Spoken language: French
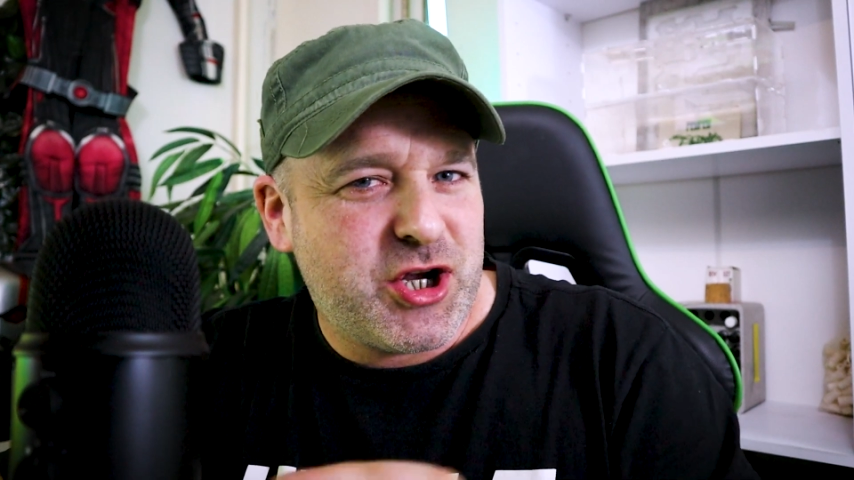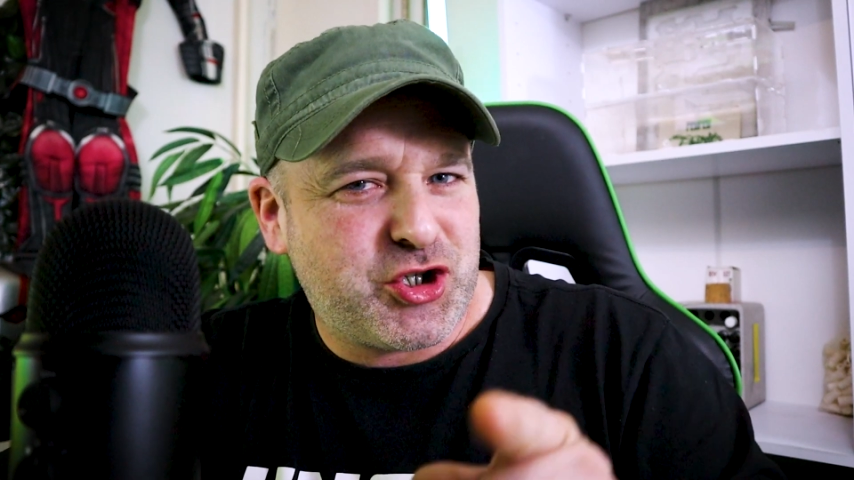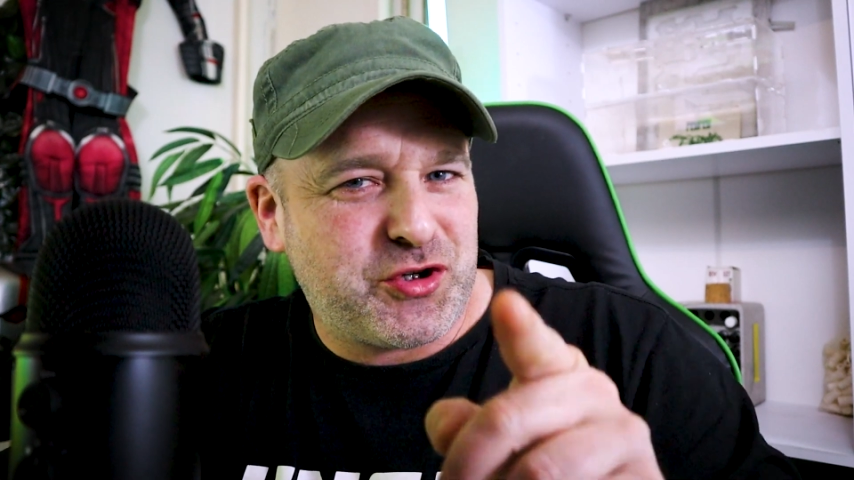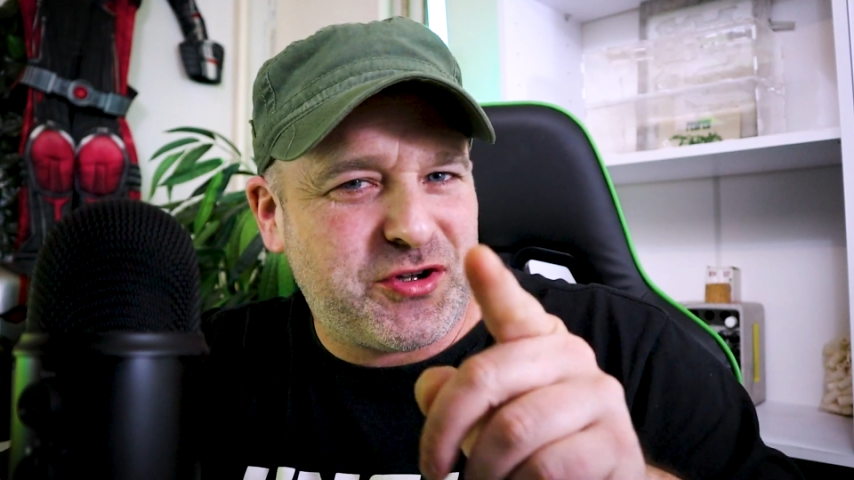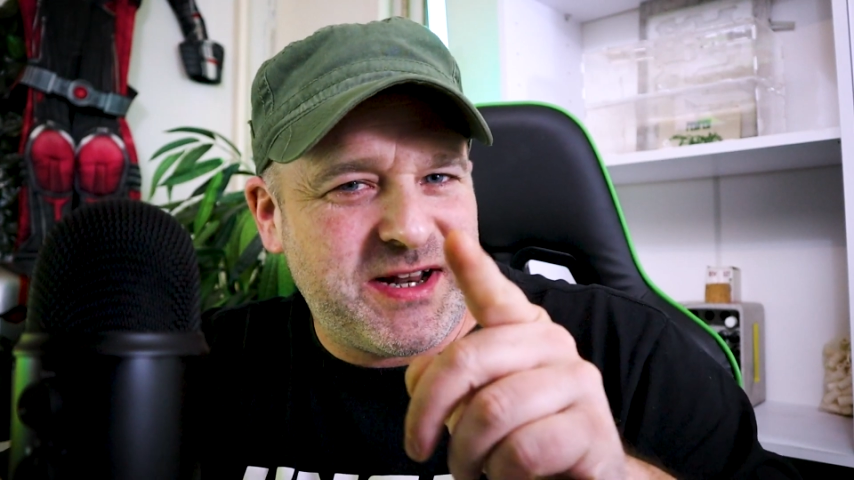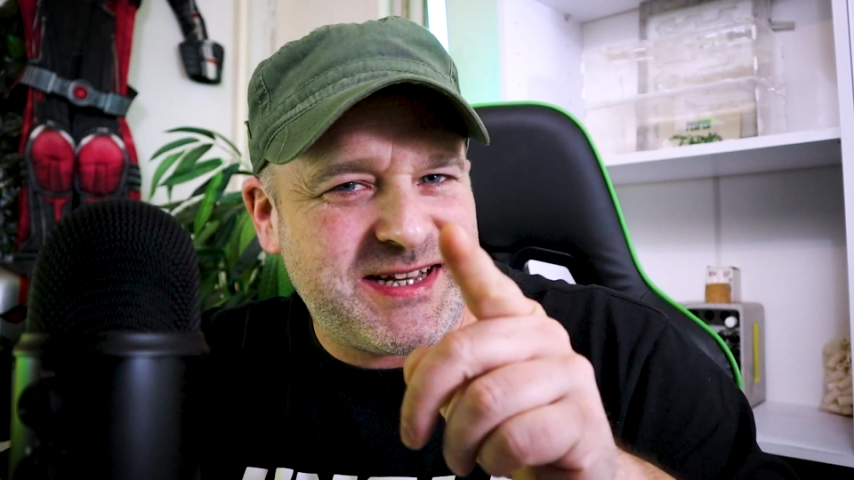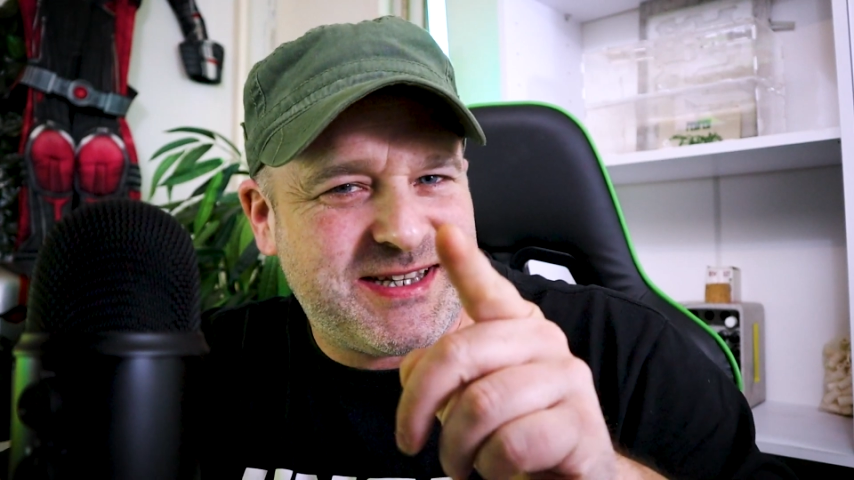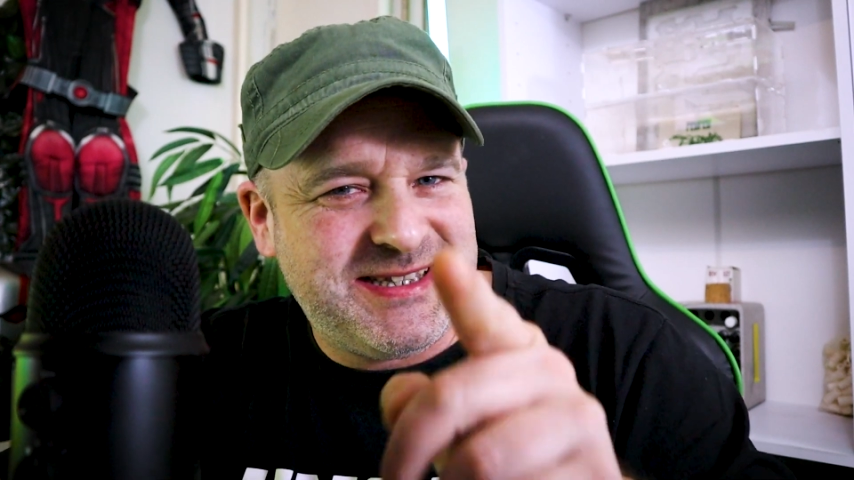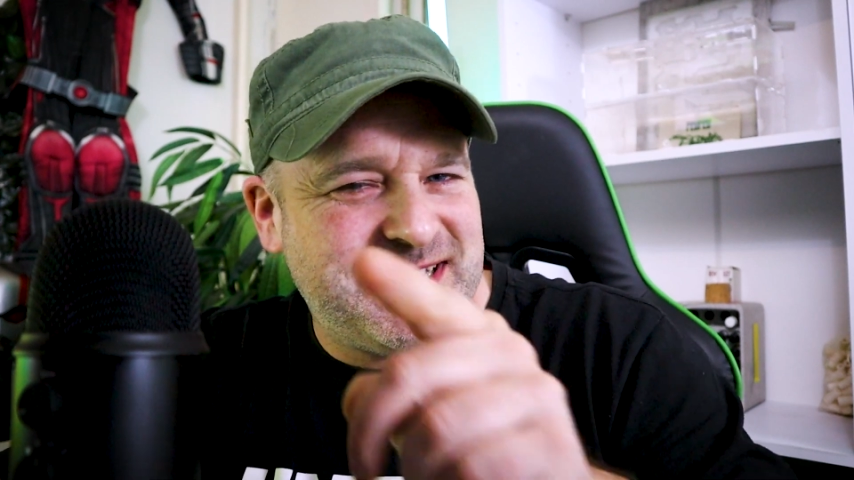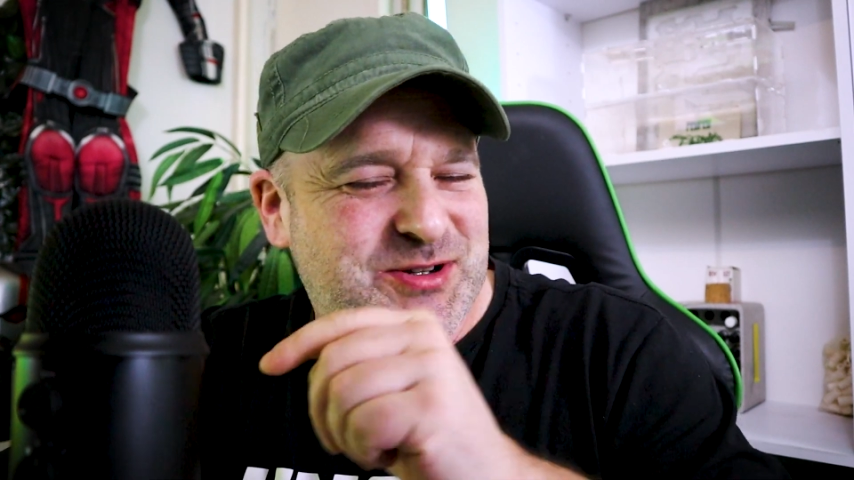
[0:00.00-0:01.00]
Je te
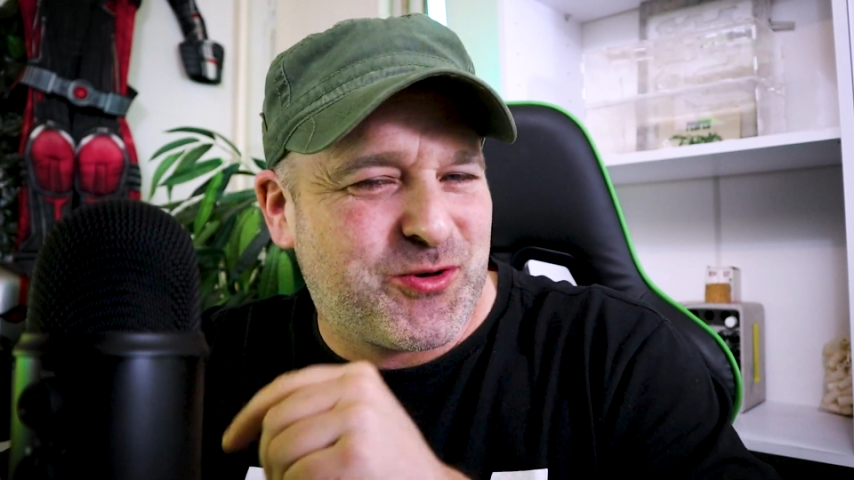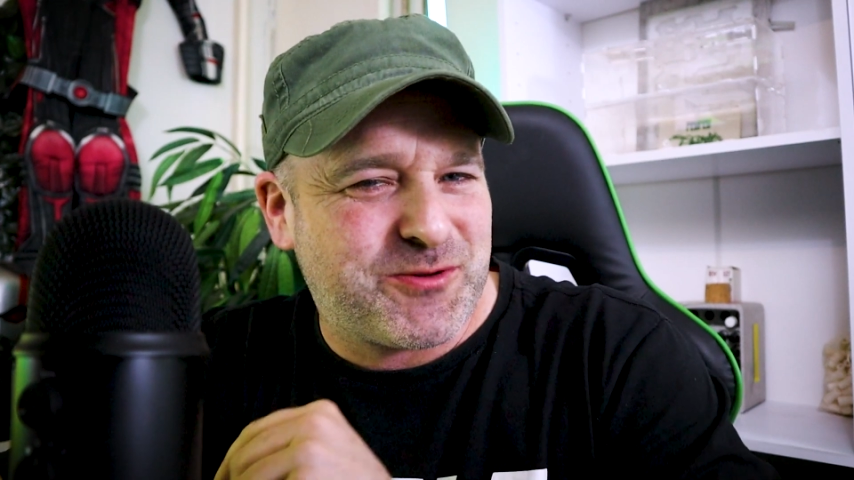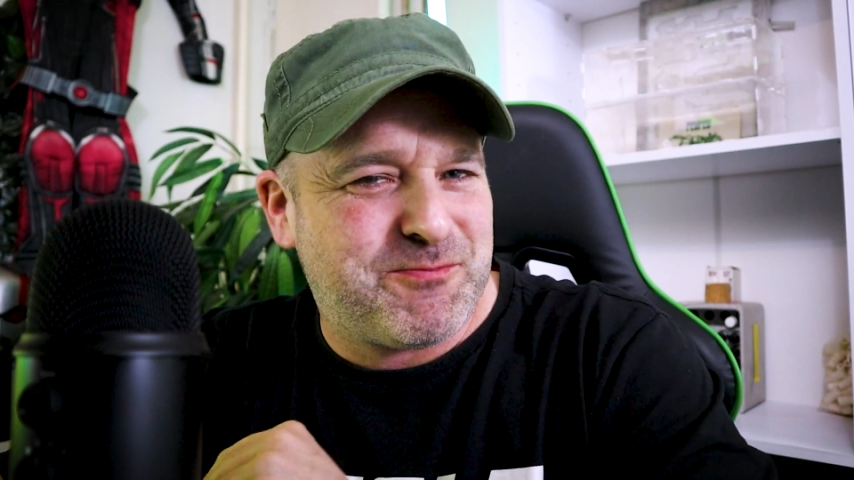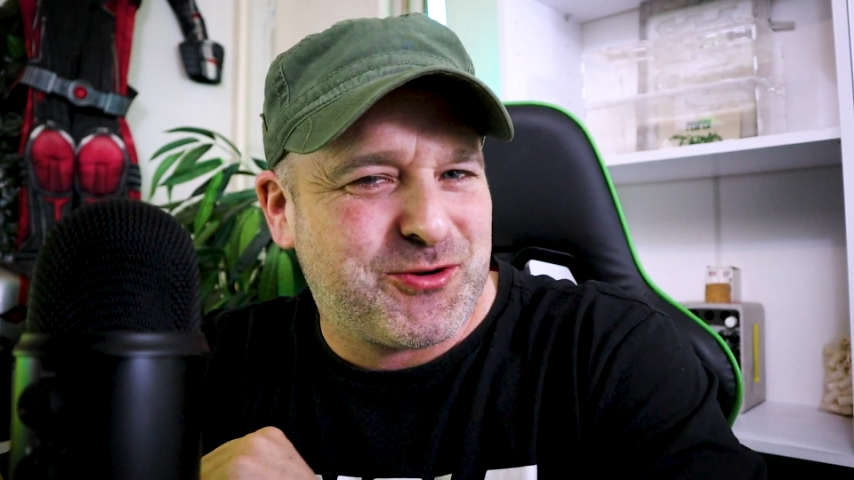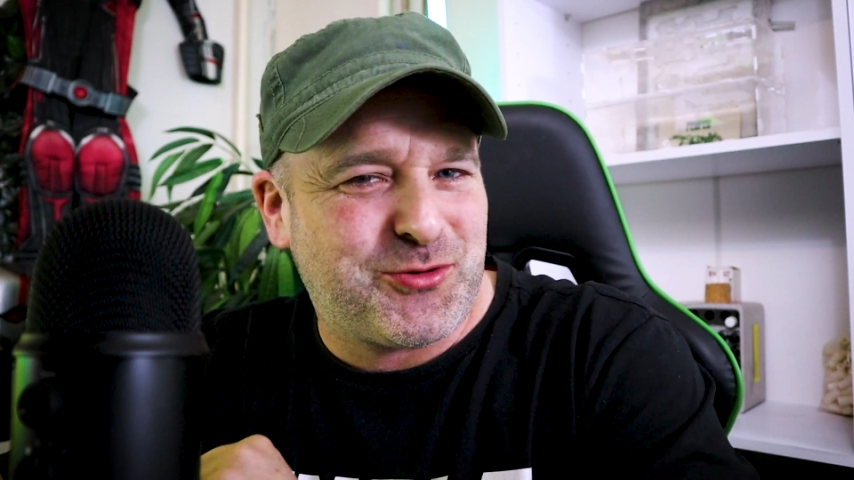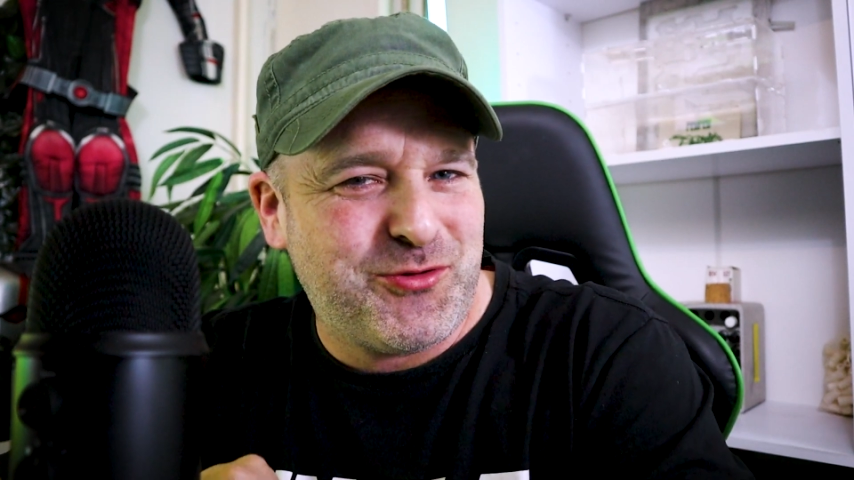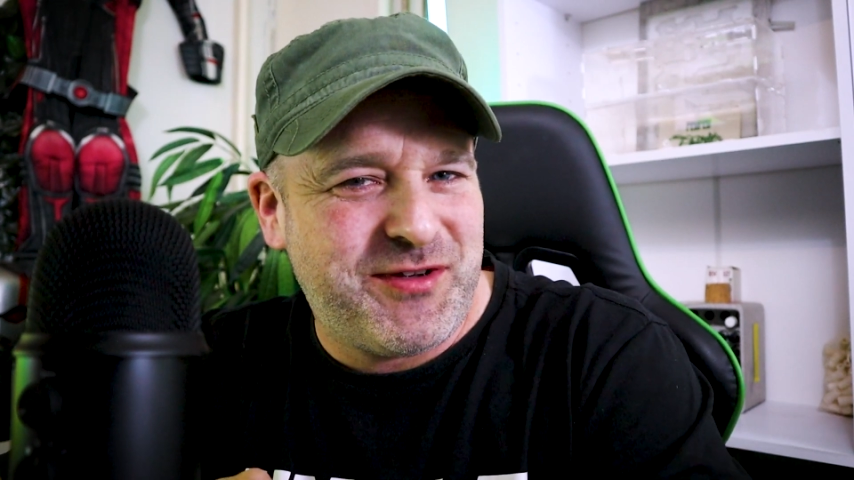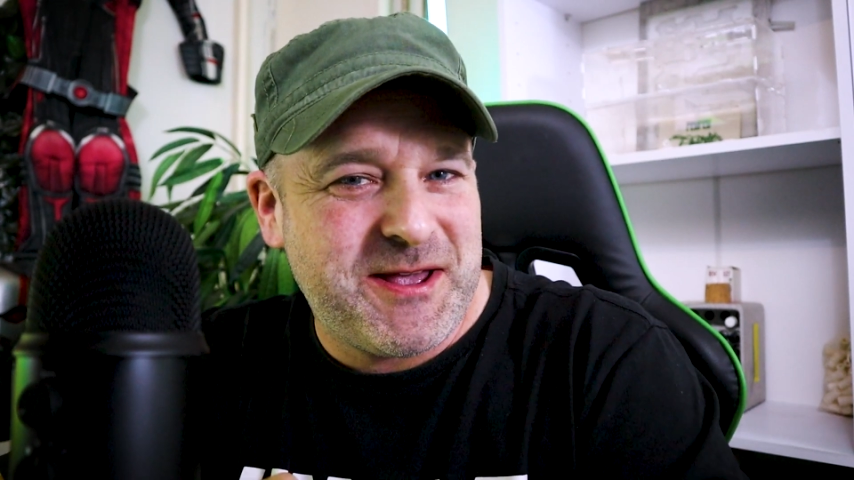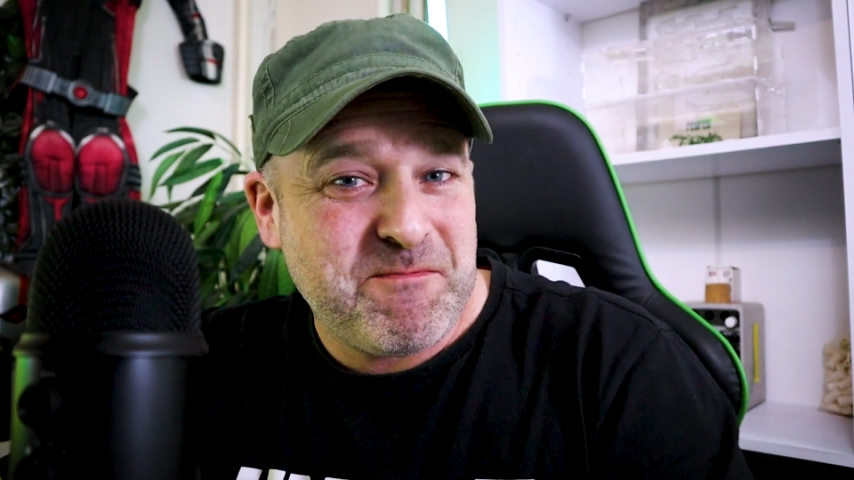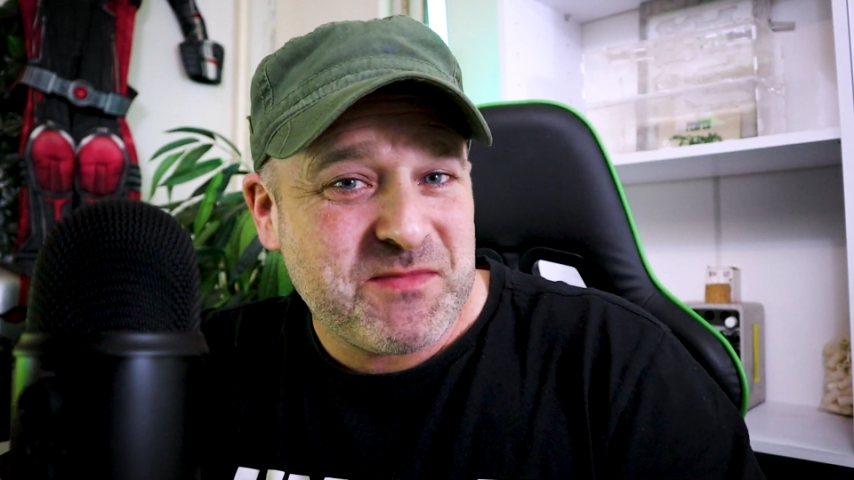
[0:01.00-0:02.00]
laisse 10 secondes pour
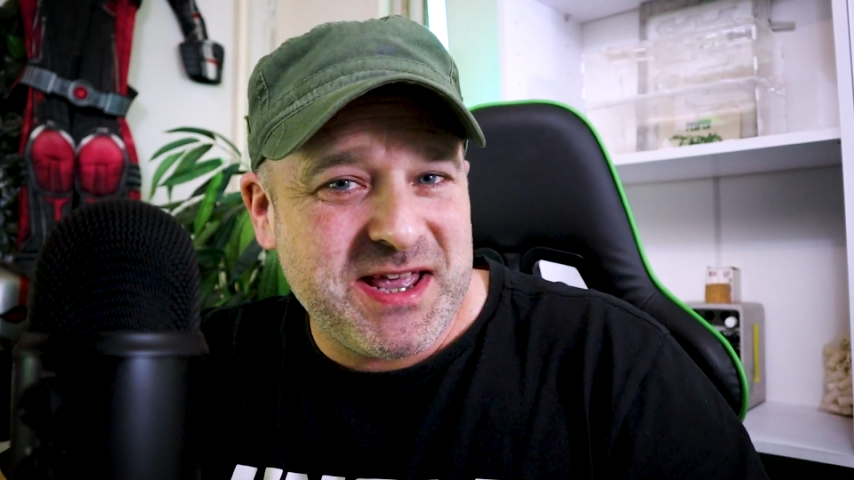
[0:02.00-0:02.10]
trouver